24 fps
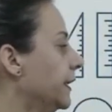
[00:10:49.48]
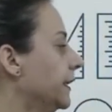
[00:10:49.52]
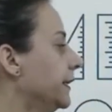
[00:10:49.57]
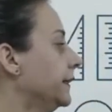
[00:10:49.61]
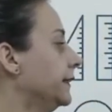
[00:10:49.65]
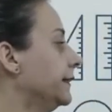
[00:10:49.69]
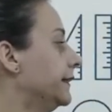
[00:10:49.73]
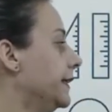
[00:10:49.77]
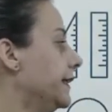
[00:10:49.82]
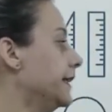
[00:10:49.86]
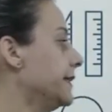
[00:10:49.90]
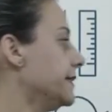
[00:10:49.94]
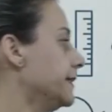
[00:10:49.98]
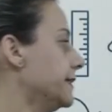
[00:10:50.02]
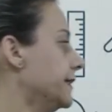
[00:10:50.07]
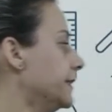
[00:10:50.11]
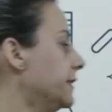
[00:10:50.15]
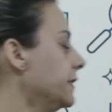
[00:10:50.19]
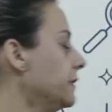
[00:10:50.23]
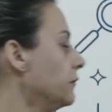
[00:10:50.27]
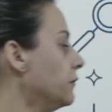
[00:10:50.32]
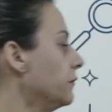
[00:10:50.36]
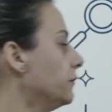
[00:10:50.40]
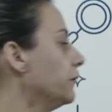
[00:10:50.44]
de
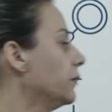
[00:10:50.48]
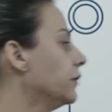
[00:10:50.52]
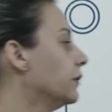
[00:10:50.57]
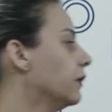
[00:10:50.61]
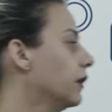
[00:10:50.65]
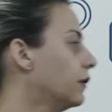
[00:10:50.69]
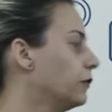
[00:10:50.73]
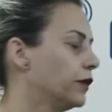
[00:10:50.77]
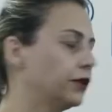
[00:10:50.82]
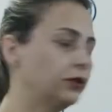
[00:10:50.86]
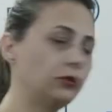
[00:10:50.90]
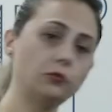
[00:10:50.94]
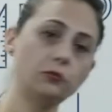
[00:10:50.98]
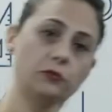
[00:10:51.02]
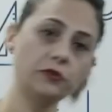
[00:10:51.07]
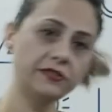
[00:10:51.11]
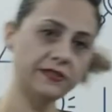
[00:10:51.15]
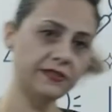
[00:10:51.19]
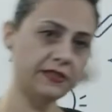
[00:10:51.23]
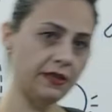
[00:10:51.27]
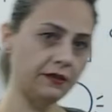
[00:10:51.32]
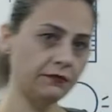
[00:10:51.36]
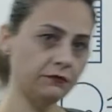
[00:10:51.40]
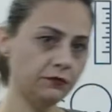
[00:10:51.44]

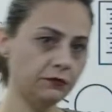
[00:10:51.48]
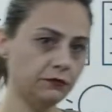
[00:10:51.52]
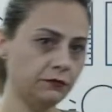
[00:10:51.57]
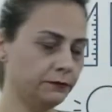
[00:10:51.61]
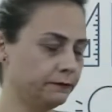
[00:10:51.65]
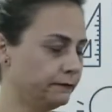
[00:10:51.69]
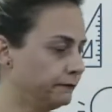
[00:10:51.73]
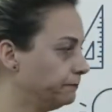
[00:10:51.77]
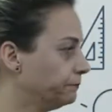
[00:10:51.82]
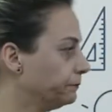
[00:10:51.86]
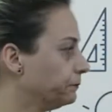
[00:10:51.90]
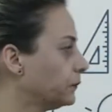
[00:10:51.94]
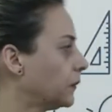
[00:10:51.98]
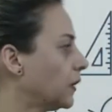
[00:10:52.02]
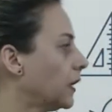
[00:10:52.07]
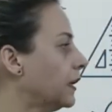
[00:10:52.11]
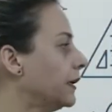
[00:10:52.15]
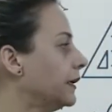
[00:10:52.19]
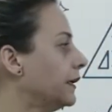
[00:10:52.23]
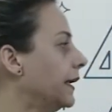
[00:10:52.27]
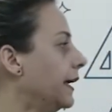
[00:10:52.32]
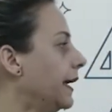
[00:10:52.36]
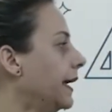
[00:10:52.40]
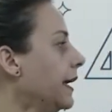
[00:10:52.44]
5,8%
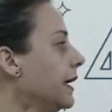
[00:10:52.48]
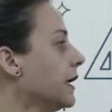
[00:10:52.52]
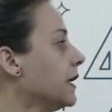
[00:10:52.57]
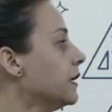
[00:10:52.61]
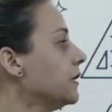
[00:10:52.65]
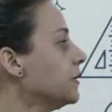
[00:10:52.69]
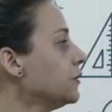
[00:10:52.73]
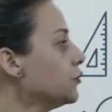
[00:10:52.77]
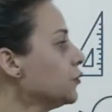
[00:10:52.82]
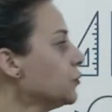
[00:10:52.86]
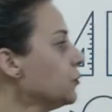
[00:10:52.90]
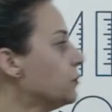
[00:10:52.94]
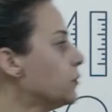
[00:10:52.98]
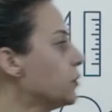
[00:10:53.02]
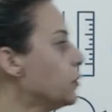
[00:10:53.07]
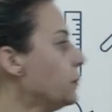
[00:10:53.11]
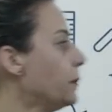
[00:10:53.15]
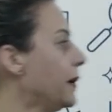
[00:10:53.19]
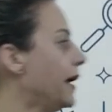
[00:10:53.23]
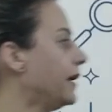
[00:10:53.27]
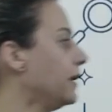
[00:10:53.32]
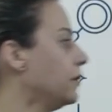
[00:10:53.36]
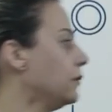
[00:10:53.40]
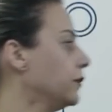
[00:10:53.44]
né? E subiu
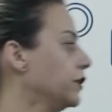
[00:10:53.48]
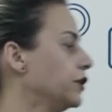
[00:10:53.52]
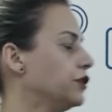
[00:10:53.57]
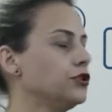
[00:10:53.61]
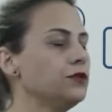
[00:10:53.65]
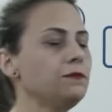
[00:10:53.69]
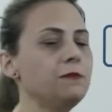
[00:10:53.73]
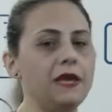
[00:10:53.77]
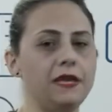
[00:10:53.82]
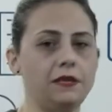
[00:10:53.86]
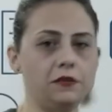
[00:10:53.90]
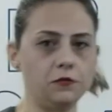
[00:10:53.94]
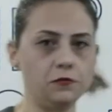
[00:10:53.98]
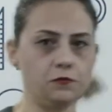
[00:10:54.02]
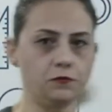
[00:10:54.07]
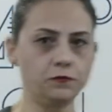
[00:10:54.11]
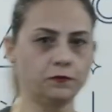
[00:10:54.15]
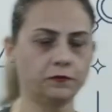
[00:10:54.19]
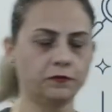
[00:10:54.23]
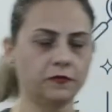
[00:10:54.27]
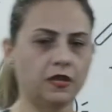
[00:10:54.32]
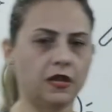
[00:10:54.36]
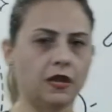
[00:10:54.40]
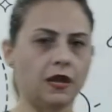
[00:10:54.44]
para 8,5.
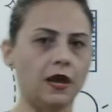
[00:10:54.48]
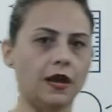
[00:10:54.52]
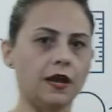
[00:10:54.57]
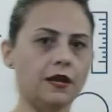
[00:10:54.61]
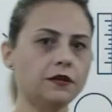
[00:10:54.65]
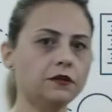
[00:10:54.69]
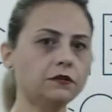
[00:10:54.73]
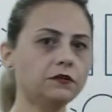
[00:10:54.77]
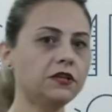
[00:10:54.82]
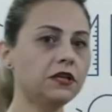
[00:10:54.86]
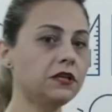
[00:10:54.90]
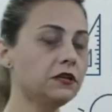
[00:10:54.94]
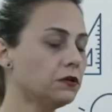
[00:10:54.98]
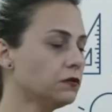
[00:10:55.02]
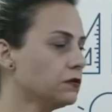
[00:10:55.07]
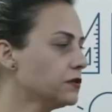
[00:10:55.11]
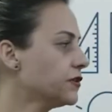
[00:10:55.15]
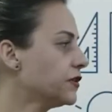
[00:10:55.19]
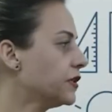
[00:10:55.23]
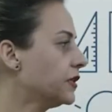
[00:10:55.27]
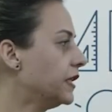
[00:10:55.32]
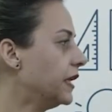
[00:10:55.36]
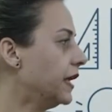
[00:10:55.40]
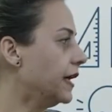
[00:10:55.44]
Aí eu tenho que
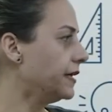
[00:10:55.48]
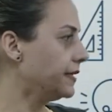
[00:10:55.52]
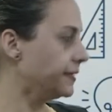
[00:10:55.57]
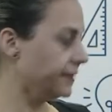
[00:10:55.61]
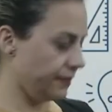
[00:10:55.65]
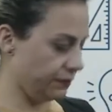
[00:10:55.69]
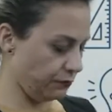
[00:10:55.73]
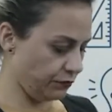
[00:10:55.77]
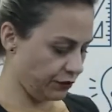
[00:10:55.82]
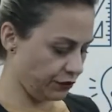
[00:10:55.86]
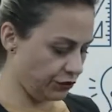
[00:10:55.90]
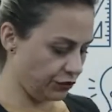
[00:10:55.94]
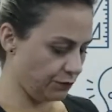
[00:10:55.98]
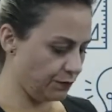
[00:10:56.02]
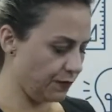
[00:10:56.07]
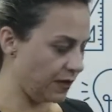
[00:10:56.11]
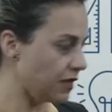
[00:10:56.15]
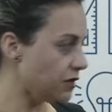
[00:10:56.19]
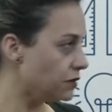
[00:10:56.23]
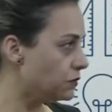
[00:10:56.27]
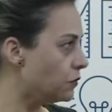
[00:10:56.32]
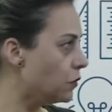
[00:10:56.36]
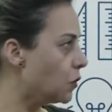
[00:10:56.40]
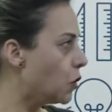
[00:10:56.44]
considerar esse
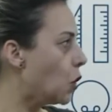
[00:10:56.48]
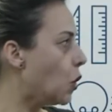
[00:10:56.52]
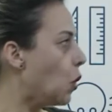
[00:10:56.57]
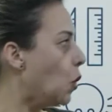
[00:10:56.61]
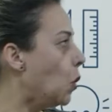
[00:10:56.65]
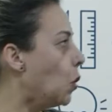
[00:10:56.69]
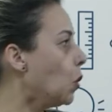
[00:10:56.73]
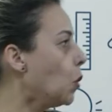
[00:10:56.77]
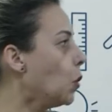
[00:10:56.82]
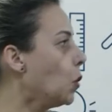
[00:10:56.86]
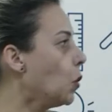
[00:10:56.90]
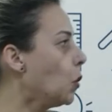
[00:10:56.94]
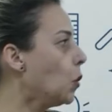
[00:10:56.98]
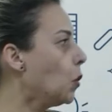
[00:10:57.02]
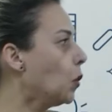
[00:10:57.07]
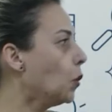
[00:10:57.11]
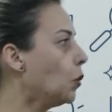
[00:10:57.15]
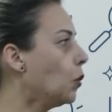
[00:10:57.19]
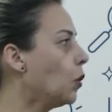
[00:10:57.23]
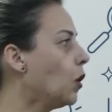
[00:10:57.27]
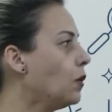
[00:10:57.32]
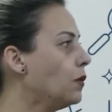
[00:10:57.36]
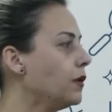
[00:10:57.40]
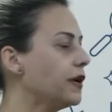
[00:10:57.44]
8,5
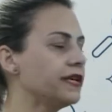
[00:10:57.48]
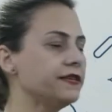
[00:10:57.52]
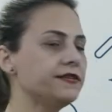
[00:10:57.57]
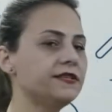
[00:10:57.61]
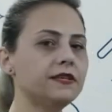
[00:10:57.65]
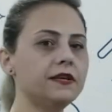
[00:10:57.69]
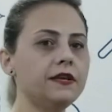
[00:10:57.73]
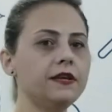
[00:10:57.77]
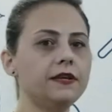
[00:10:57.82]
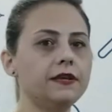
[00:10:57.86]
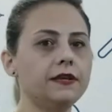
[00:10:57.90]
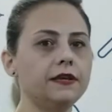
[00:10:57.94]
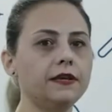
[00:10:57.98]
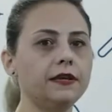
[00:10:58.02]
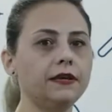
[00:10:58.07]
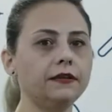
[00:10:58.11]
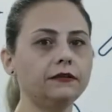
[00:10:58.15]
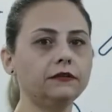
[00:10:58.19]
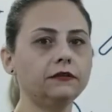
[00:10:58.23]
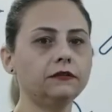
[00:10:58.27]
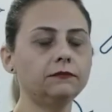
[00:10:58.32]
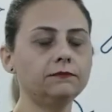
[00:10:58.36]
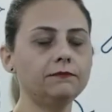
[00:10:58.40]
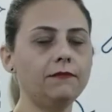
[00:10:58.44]
com esse
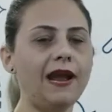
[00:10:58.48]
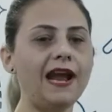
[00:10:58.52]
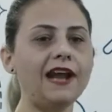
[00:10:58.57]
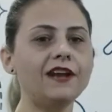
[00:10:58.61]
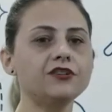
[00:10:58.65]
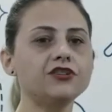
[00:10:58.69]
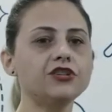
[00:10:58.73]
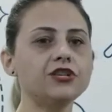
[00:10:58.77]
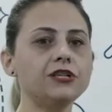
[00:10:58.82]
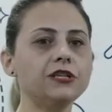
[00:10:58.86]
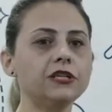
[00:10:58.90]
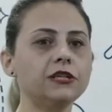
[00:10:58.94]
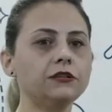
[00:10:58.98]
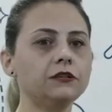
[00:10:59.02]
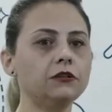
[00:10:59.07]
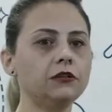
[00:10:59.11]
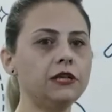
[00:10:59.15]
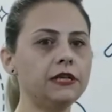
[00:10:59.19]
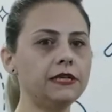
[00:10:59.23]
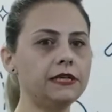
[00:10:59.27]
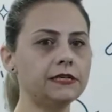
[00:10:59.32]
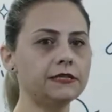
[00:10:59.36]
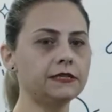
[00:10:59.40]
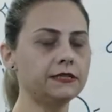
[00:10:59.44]
margem de
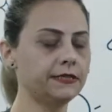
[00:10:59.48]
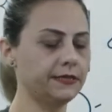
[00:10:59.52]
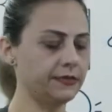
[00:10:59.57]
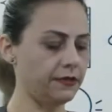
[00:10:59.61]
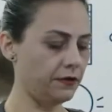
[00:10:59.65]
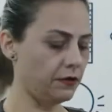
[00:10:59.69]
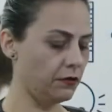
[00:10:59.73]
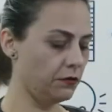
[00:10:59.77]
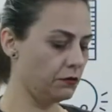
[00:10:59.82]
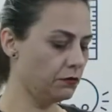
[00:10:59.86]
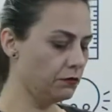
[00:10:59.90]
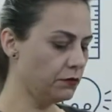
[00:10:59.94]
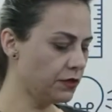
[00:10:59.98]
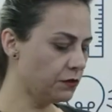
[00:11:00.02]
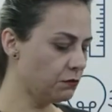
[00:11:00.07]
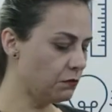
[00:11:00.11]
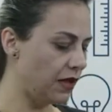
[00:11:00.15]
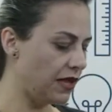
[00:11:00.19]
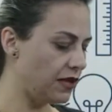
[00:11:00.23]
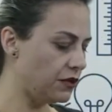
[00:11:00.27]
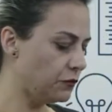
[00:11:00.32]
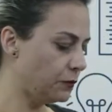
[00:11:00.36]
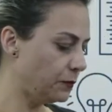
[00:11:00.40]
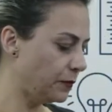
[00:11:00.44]
tolerância,
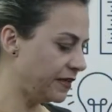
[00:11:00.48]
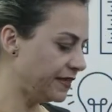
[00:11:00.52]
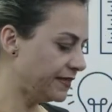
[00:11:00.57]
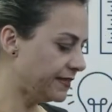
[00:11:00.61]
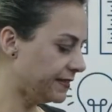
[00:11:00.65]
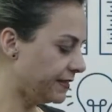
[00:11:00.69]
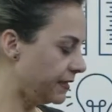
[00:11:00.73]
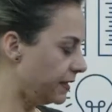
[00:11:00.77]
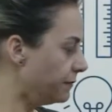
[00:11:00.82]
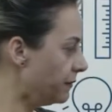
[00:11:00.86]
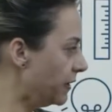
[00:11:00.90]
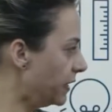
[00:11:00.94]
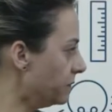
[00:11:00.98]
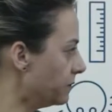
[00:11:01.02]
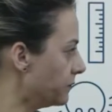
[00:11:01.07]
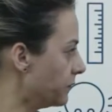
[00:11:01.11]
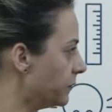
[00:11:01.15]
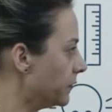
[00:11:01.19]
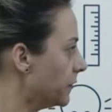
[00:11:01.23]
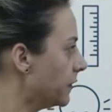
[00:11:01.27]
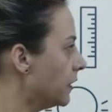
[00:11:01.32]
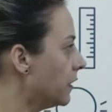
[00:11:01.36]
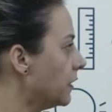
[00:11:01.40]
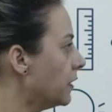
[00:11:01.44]
1,5 para cima
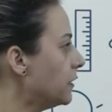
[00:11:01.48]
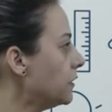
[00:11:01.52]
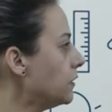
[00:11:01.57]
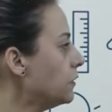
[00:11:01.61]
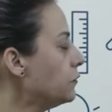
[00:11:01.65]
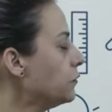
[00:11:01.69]
e